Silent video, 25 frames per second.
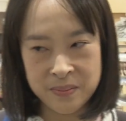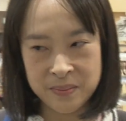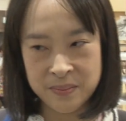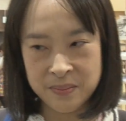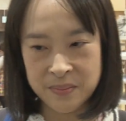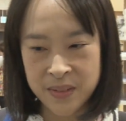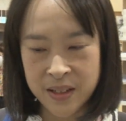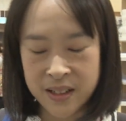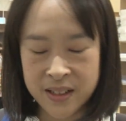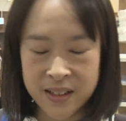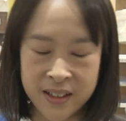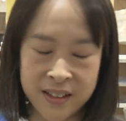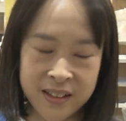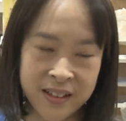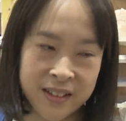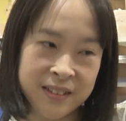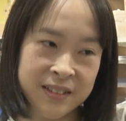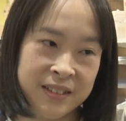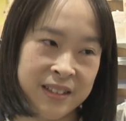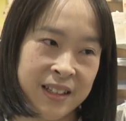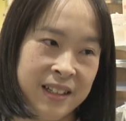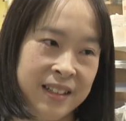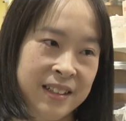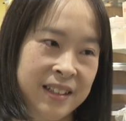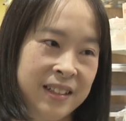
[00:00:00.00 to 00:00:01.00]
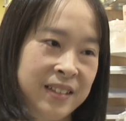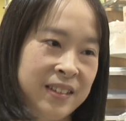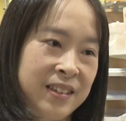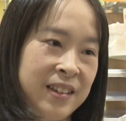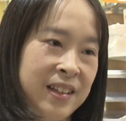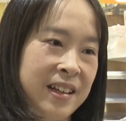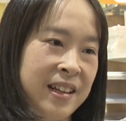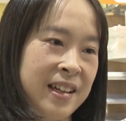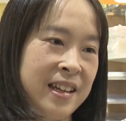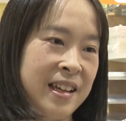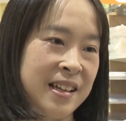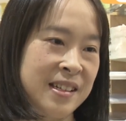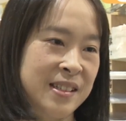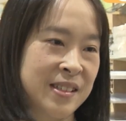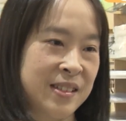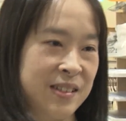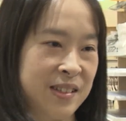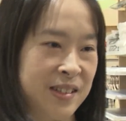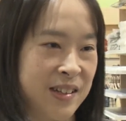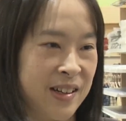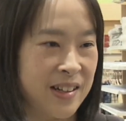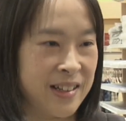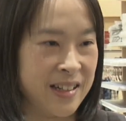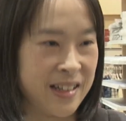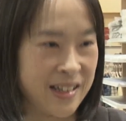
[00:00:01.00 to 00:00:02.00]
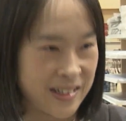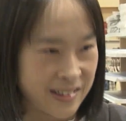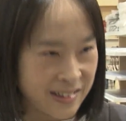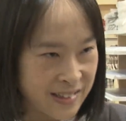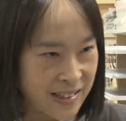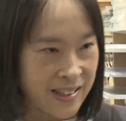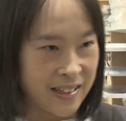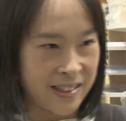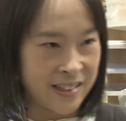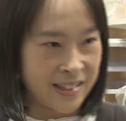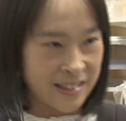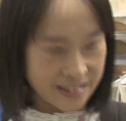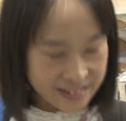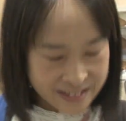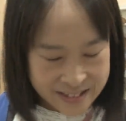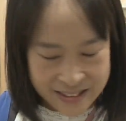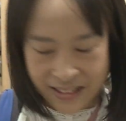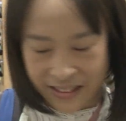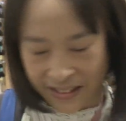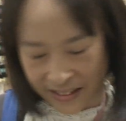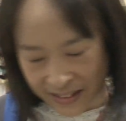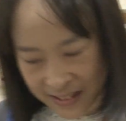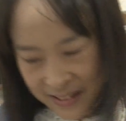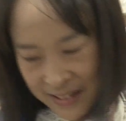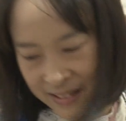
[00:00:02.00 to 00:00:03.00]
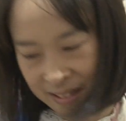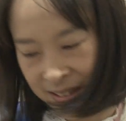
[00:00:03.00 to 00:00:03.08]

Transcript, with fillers: まあ価格帯で言ったら安いでありがたかったり